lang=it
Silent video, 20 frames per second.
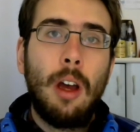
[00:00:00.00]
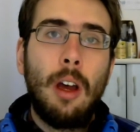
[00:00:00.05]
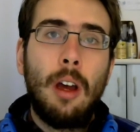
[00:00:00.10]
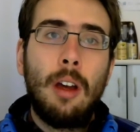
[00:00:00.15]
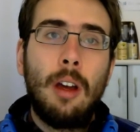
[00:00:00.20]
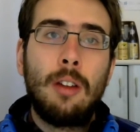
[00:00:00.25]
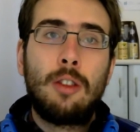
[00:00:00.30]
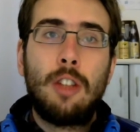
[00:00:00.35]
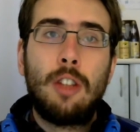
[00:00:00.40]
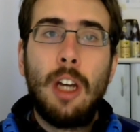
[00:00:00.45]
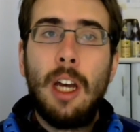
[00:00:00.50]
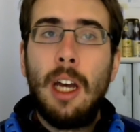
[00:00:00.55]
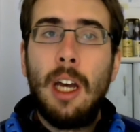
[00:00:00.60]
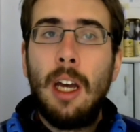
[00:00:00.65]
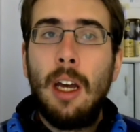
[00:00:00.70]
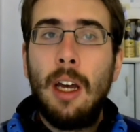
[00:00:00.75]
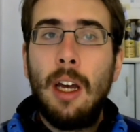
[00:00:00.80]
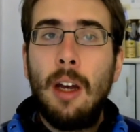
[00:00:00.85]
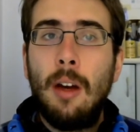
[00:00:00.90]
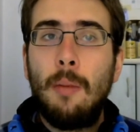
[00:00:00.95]

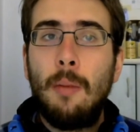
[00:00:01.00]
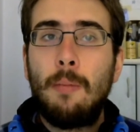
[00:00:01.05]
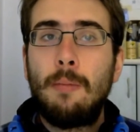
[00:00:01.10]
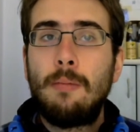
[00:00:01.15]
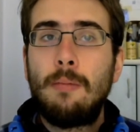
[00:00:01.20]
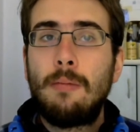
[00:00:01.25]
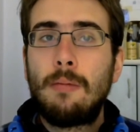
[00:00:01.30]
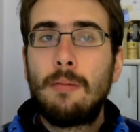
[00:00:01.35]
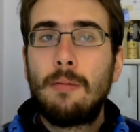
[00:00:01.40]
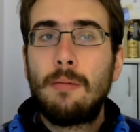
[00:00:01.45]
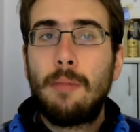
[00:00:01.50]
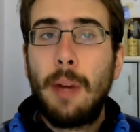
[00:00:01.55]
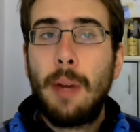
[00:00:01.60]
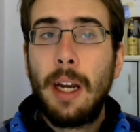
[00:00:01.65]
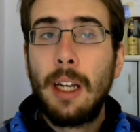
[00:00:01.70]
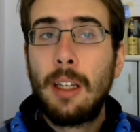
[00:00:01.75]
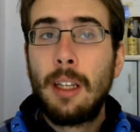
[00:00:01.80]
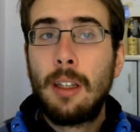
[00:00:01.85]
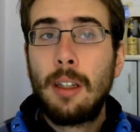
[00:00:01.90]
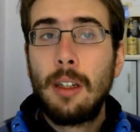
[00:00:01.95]
C'è mm,
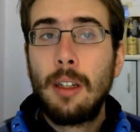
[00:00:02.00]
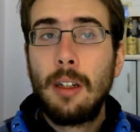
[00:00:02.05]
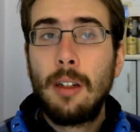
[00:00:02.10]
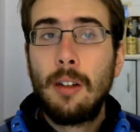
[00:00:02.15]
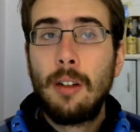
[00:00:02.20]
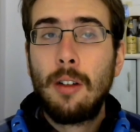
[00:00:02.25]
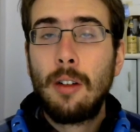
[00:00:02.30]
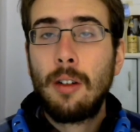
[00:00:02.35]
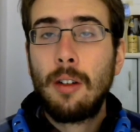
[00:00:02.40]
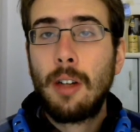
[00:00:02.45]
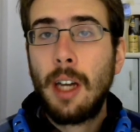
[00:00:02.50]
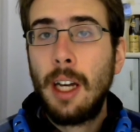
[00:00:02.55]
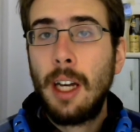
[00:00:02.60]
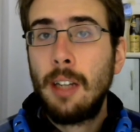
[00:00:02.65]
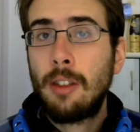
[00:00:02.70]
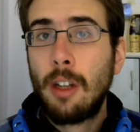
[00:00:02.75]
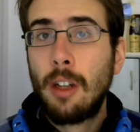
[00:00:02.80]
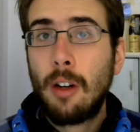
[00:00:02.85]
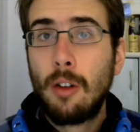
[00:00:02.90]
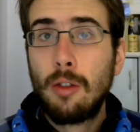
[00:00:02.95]
parecchio che è
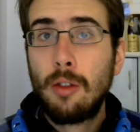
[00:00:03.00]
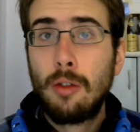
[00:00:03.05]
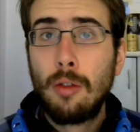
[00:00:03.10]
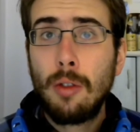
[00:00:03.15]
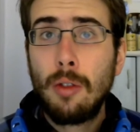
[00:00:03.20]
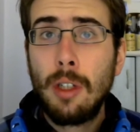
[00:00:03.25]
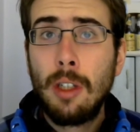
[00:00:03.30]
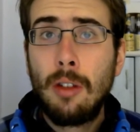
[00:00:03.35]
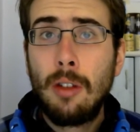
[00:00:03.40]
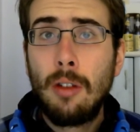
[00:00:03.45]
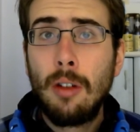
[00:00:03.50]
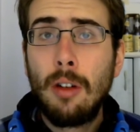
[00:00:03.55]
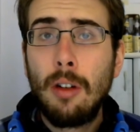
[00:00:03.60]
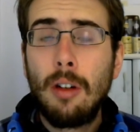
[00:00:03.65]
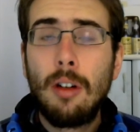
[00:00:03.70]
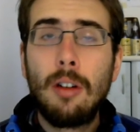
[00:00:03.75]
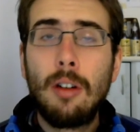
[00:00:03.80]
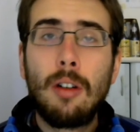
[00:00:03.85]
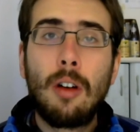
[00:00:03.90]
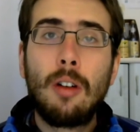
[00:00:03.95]
già
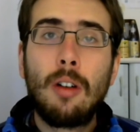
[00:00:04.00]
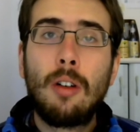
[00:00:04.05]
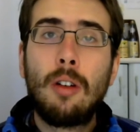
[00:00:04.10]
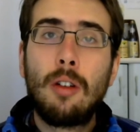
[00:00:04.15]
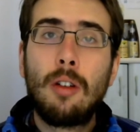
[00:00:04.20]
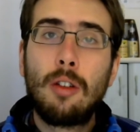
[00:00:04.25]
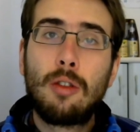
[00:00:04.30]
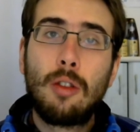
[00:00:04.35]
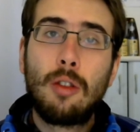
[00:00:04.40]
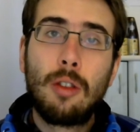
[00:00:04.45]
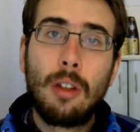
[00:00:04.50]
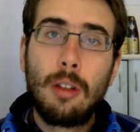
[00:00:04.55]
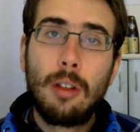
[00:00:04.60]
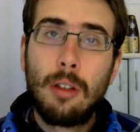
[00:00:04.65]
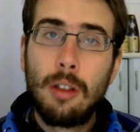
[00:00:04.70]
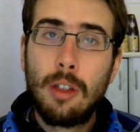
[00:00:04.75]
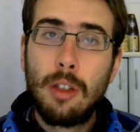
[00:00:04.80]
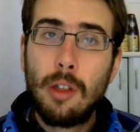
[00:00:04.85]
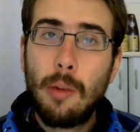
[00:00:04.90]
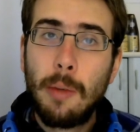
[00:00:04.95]
costruito, non conosco
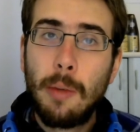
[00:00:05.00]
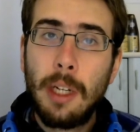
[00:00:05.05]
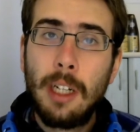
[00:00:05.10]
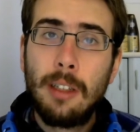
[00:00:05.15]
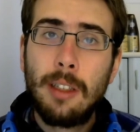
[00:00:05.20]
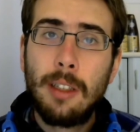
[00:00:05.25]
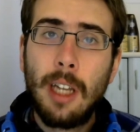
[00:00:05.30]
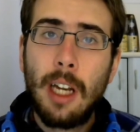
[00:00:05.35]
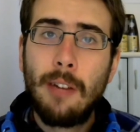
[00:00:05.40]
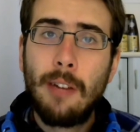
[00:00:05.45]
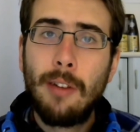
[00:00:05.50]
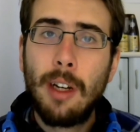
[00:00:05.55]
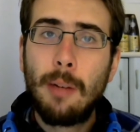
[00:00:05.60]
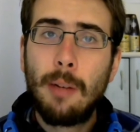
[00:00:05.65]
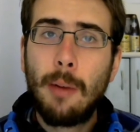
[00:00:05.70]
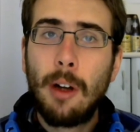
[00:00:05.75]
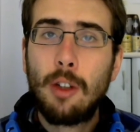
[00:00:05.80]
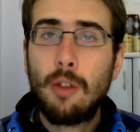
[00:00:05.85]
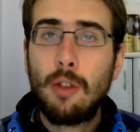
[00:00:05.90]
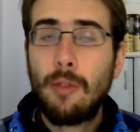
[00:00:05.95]
tantissimo bene il server,
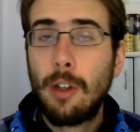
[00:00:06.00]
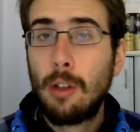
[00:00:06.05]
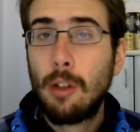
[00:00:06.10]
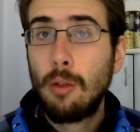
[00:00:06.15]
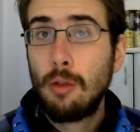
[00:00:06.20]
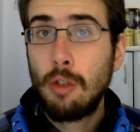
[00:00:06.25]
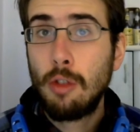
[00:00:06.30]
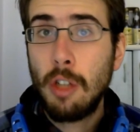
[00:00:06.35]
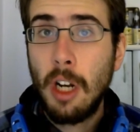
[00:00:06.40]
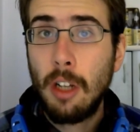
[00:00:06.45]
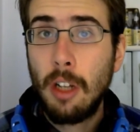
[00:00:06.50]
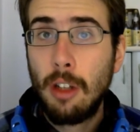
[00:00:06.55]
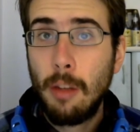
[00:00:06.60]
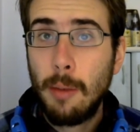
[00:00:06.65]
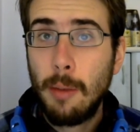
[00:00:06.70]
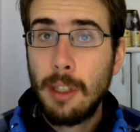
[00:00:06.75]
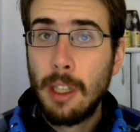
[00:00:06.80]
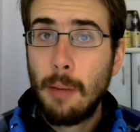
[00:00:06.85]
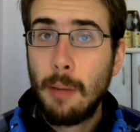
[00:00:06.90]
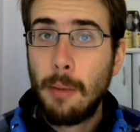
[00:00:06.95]
ma ci ho fatto un giretto e mi
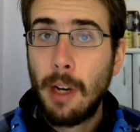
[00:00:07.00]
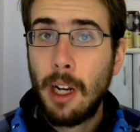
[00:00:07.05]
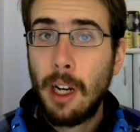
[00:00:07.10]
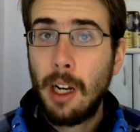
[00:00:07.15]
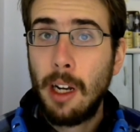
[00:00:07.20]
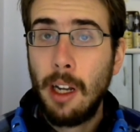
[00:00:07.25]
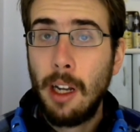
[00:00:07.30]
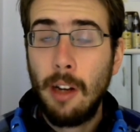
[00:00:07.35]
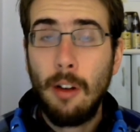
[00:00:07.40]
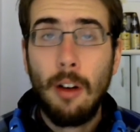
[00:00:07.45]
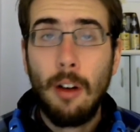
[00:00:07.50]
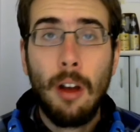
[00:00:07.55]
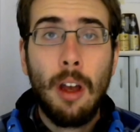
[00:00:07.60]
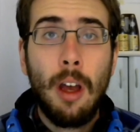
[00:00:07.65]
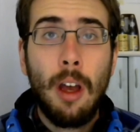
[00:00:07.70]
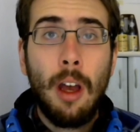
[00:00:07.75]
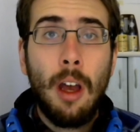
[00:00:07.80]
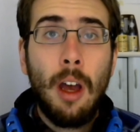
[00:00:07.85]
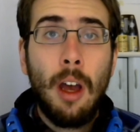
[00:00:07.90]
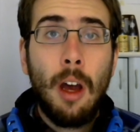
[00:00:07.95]
sembra carino.
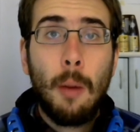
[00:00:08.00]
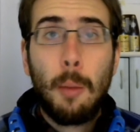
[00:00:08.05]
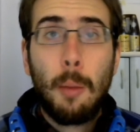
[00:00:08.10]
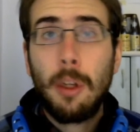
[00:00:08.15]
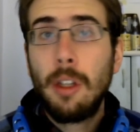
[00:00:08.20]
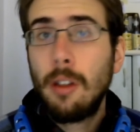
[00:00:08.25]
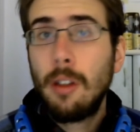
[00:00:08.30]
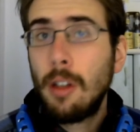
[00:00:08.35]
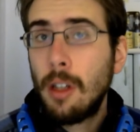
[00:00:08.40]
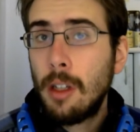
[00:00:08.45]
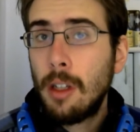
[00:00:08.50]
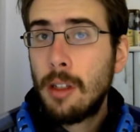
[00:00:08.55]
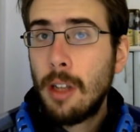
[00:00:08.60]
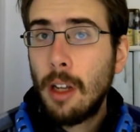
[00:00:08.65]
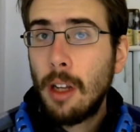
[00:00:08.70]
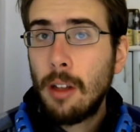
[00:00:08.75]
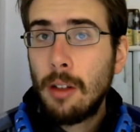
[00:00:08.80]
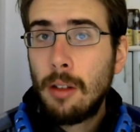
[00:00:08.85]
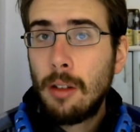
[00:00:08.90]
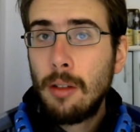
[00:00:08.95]
Potete
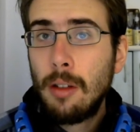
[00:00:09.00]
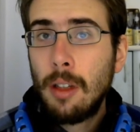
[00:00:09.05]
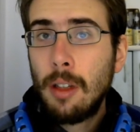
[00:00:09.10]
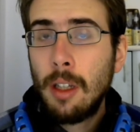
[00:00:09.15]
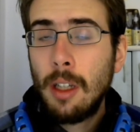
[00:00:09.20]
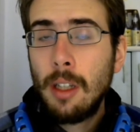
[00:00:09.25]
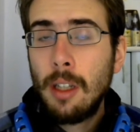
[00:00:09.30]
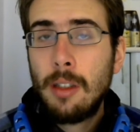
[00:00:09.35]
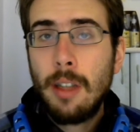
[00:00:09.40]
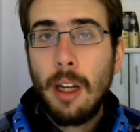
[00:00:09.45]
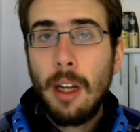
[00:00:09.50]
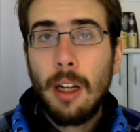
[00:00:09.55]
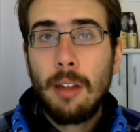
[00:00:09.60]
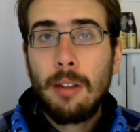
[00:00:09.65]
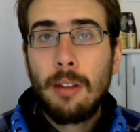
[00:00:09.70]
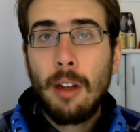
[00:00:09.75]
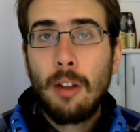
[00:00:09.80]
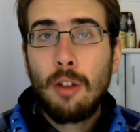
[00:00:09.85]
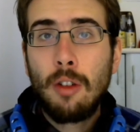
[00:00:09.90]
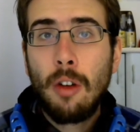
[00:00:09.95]
inizian- iniziare
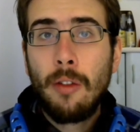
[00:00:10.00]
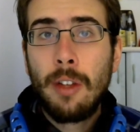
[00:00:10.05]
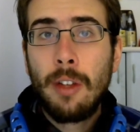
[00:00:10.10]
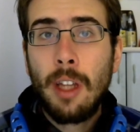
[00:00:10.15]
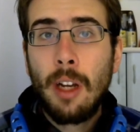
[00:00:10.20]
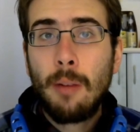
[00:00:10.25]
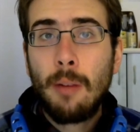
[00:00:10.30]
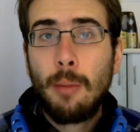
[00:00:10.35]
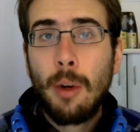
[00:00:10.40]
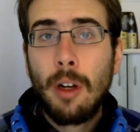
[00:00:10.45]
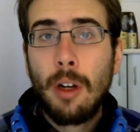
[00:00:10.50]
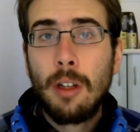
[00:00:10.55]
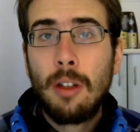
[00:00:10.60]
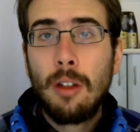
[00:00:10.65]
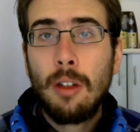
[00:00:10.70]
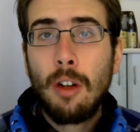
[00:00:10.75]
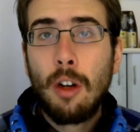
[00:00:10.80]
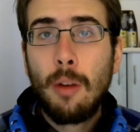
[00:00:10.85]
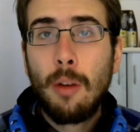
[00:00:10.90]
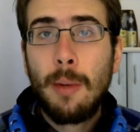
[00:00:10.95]
intanto a vedere un
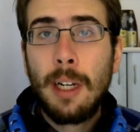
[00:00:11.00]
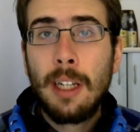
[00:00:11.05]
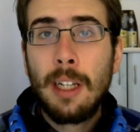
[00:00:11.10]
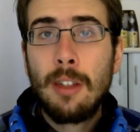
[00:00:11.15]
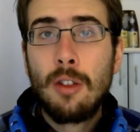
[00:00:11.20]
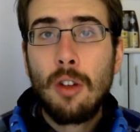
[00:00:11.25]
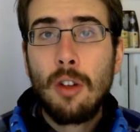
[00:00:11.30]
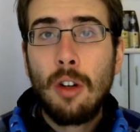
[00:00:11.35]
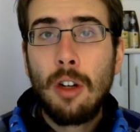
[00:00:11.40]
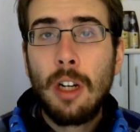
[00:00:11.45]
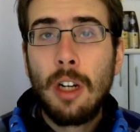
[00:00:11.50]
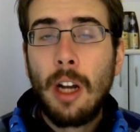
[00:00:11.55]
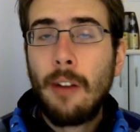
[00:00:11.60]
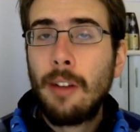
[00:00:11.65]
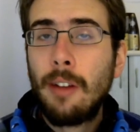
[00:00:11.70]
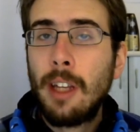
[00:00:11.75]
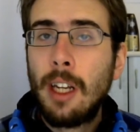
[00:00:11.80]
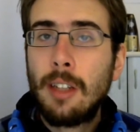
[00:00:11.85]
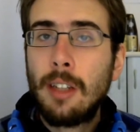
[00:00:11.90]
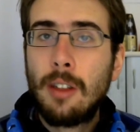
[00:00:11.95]
pochettino come la zona, a
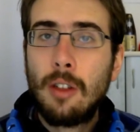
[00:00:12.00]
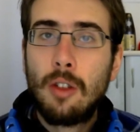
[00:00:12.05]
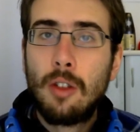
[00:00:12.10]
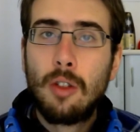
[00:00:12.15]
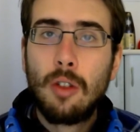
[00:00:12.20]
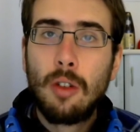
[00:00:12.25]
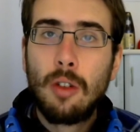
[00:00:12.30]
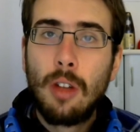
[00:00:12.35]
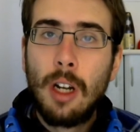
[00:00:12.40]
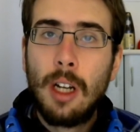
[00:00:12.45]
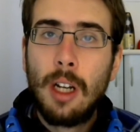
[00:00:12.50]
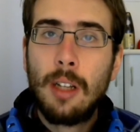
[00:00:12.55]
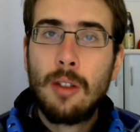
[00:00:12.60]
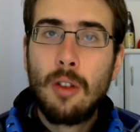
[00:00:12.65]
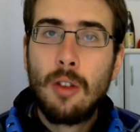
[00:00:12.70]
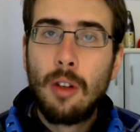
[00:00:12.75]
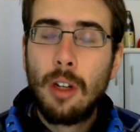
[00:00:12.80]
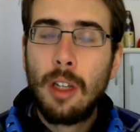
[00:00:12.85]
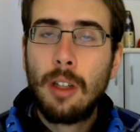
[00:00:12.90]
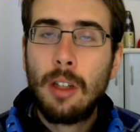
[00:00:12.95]
vedere se ci sono delle
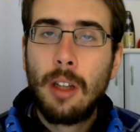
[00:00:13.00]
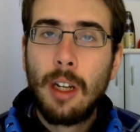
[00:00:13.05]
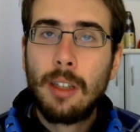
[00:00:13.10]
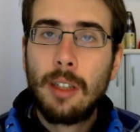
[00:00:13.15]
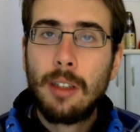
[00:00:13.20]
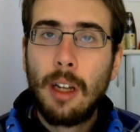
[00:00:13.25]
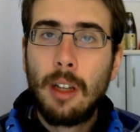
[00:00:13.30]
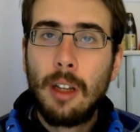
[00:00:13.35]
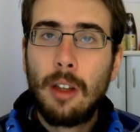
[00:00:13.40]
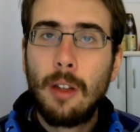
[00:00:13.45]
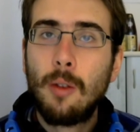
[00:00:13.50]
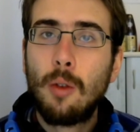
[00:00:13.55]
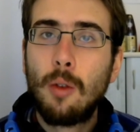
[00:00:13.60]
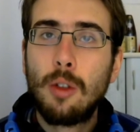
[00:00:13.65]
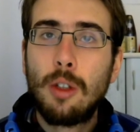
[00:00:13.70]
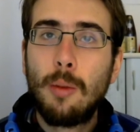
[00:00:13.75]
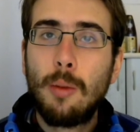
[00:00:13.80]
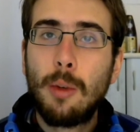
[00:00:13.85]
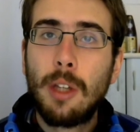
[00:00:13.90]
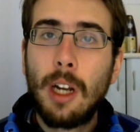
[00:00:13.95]
zone interessanti in cui
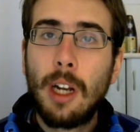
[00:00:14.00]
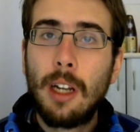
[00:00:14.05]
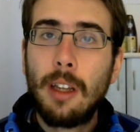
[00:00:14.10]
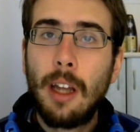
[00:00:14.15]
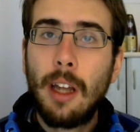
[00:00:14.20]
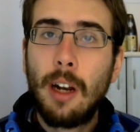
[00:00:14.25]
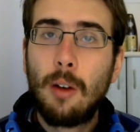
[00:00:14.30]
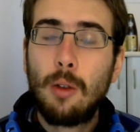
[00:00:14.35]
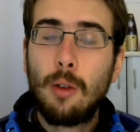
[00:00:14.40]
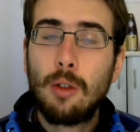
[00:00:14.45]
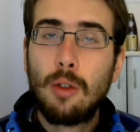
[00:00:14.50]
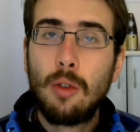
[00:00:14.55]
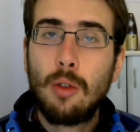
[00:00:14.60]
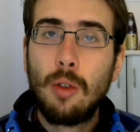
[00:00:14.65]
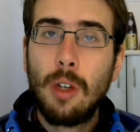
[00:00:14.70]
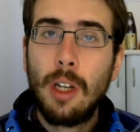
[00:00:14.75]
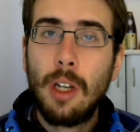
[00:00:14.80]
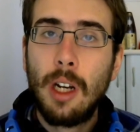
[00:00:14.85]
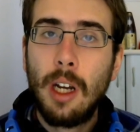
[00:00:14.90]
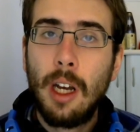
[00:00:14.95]
si potrà andare a
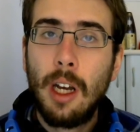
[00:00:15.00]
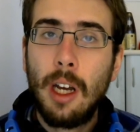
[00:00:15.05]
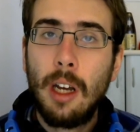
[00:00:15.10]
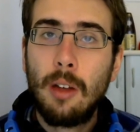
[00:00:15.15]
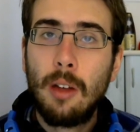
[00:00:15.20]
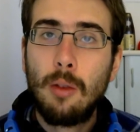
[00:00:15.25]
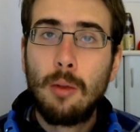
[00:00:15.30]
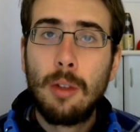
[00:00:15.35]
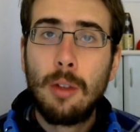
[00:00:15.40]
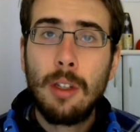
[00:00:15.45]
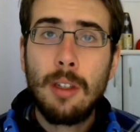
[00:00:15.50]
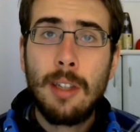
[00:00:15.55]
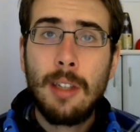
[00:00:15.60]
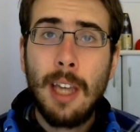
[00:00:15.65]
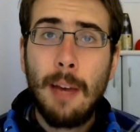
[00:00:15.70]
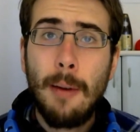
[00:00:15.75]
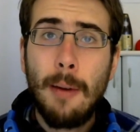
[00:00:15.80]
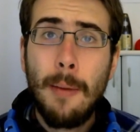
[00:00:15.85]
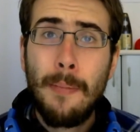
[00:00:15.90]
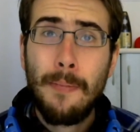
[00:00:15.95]
costruire tutti
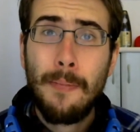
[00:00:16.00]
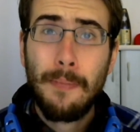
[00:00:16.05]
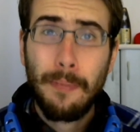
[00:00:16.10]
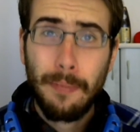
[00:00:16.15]
insieme.